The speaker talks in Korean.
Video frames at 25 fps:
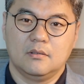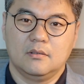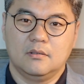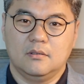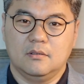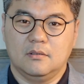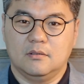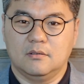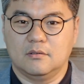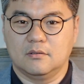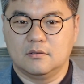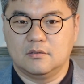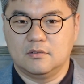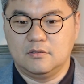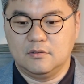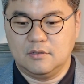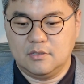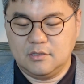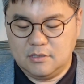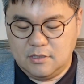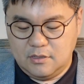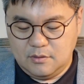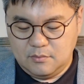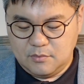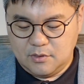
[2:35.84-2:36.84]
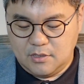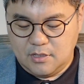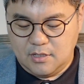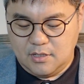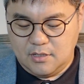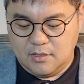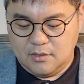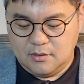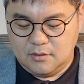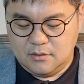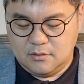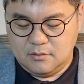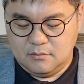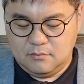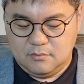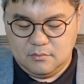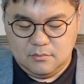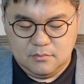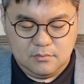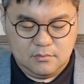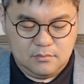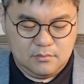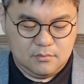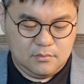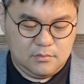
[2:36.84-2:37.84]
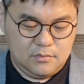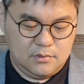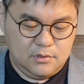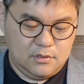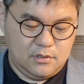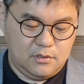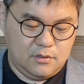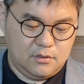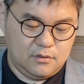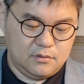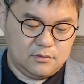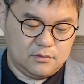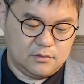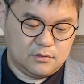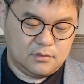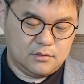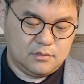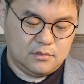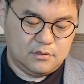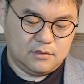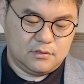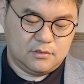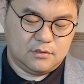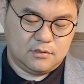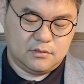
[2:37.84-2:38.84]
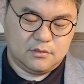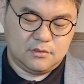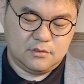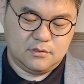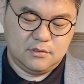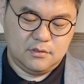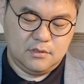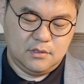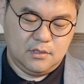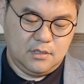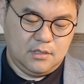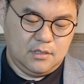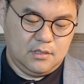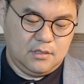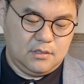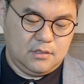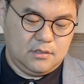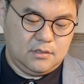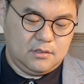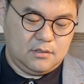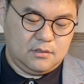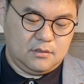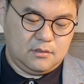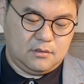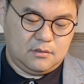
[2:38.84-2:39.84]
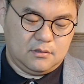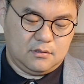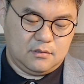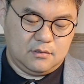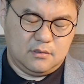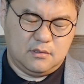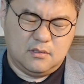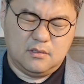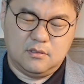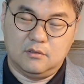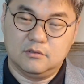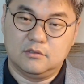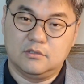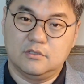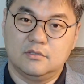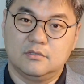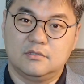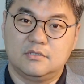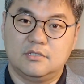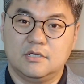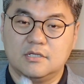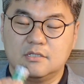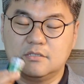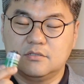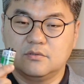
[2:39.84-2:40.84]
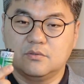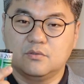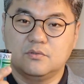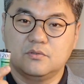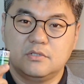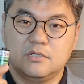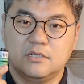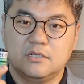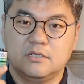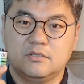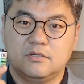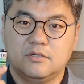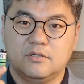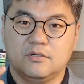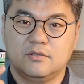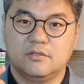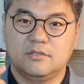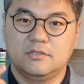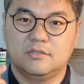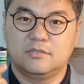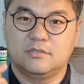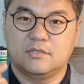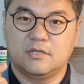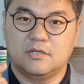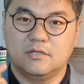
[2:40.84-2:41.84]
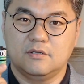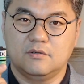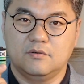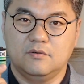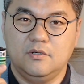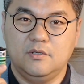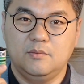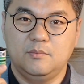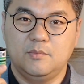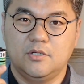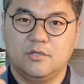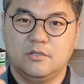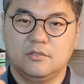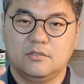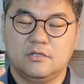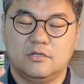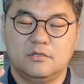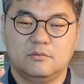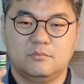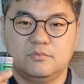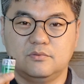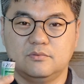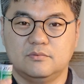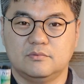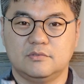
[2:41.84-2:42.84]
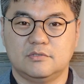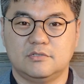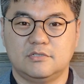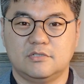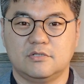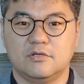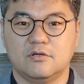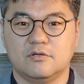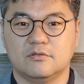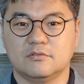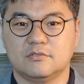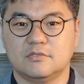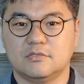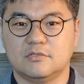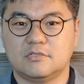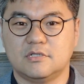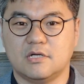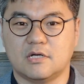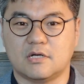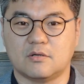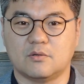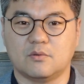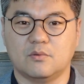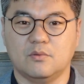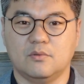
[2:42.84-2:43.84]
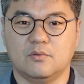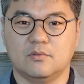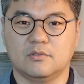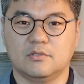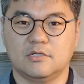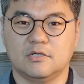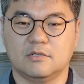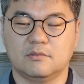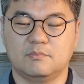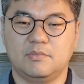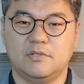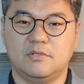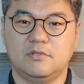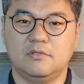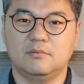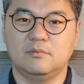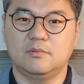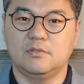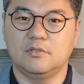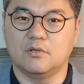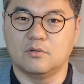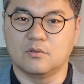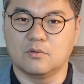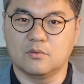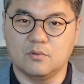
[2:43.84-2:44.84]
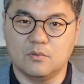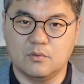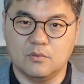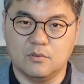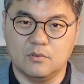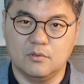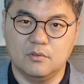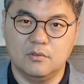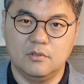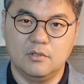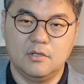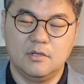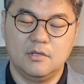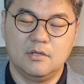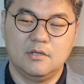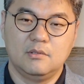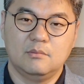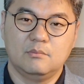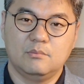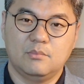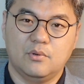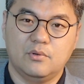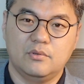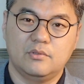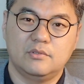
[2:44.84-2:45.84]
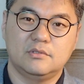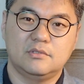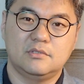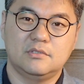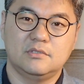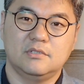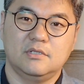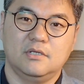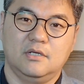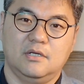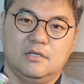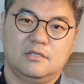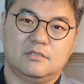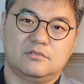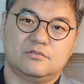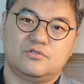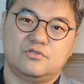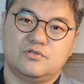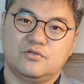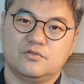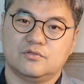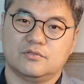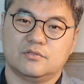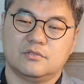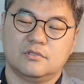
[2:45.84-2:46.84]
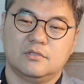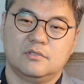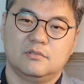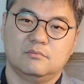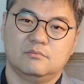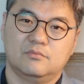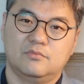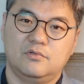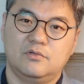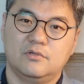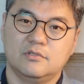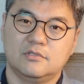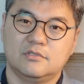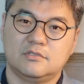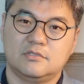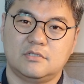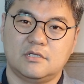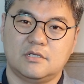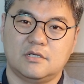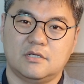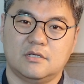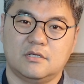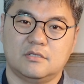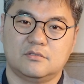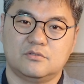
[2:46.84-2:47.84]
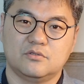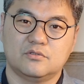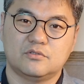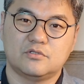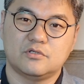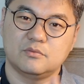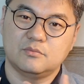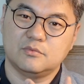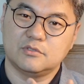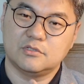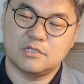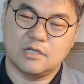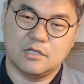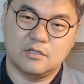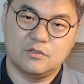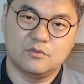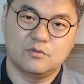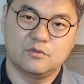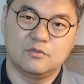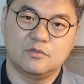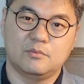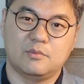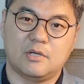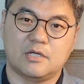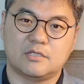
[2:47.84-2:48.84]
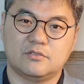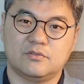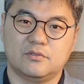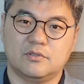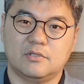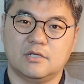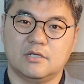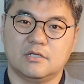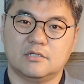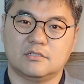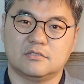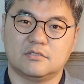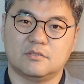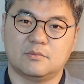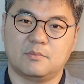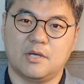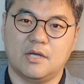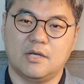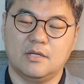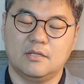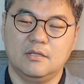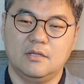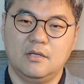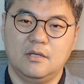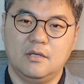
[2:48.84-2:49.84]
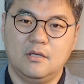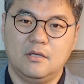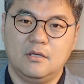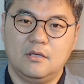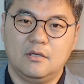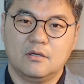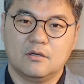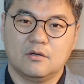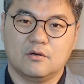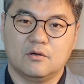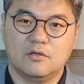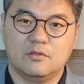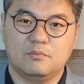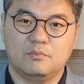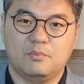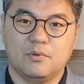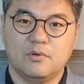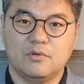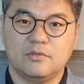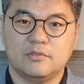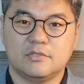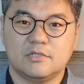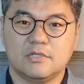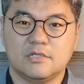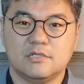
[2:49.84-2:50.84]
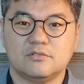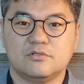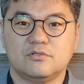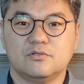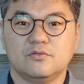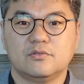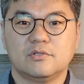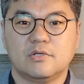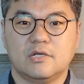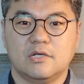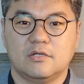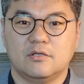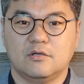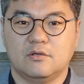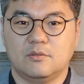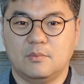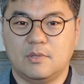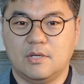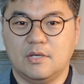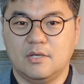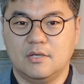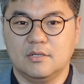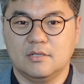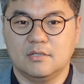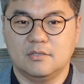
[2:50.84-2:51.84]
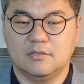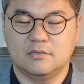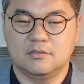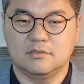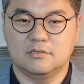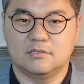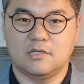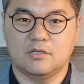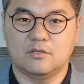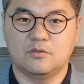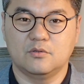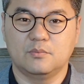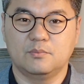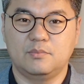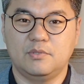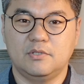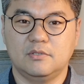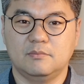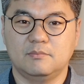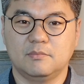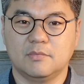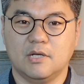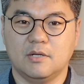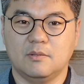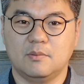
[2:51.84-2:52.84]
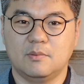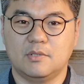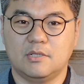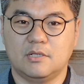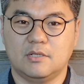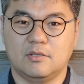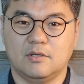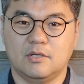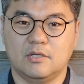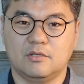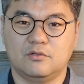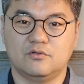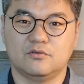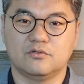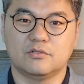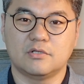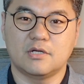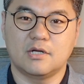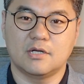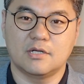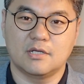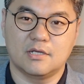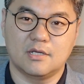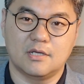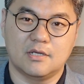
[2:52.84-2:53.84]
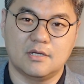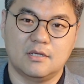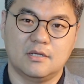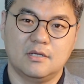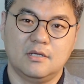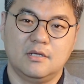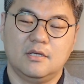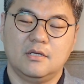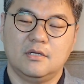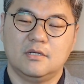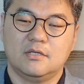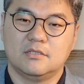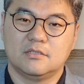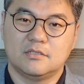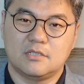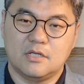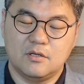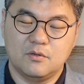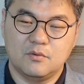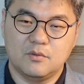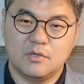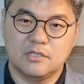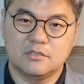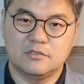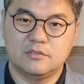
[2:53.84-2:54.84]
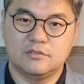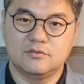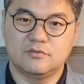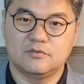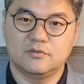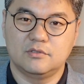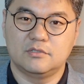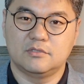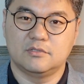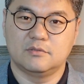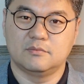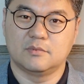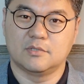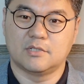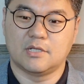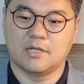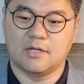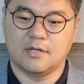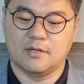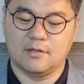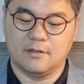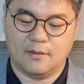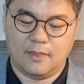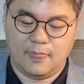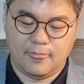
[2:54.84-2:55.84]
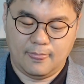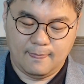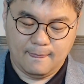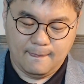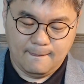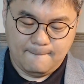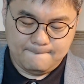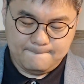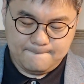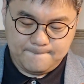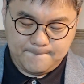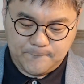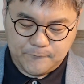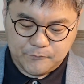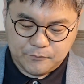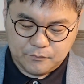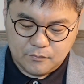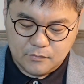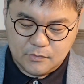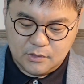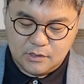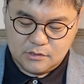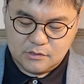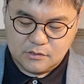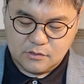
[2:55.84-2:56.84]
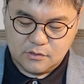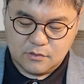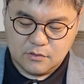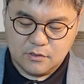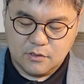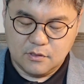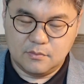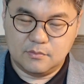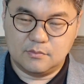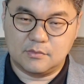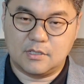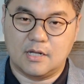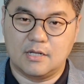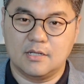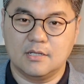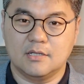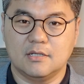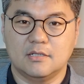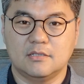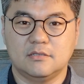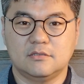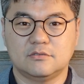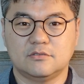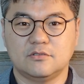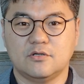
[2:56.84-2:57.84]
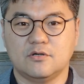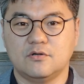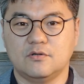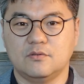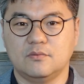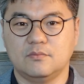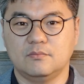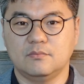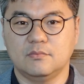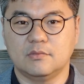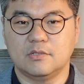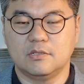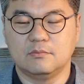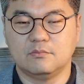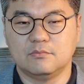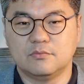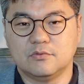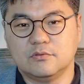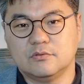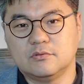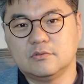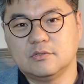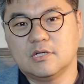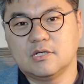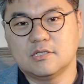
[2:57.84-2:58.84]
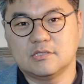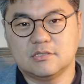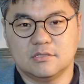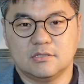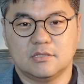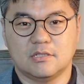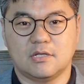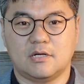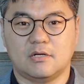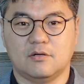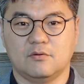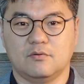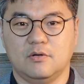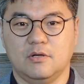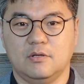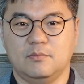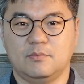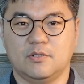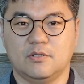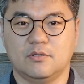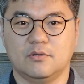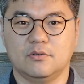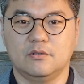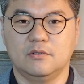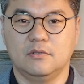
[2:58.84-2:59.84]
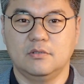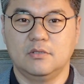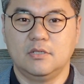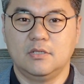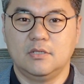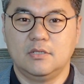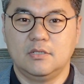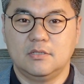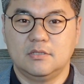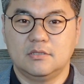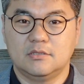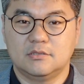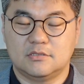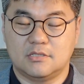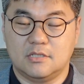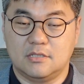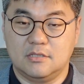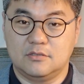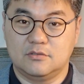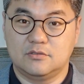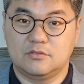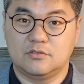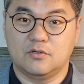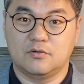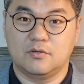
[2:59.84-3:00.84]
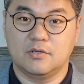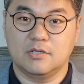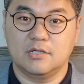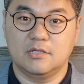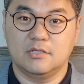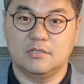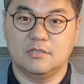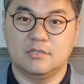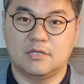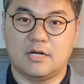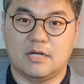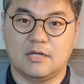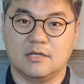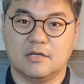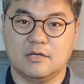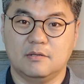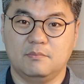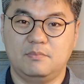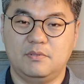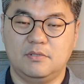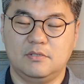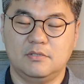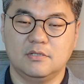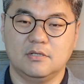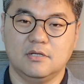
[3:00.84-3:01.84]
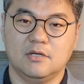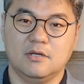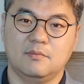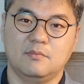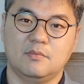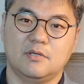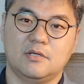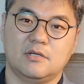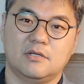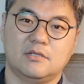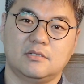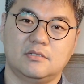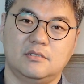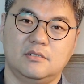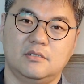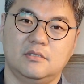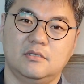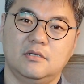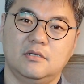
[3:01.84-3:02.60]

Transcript: 어, 그렇기 때문에 이런 그 어, 어떤 디 엑스 코딩이 되어 있다라고 하면 이런 부분은 신경 쓰지 않고 그냥 필름을 넣고 포인트 앤 슛, 물론 이제 초점은 자동으로 맞춰야 되겠지만 거의 포인트 앤 슛 개념의 그 자동 필름 카메라와 유사하게 사용하실 수 있습니다. 이처럼 라이카를 처음 입문하신다라고 하면, 이제 정확히는 라이카 필름 카메라를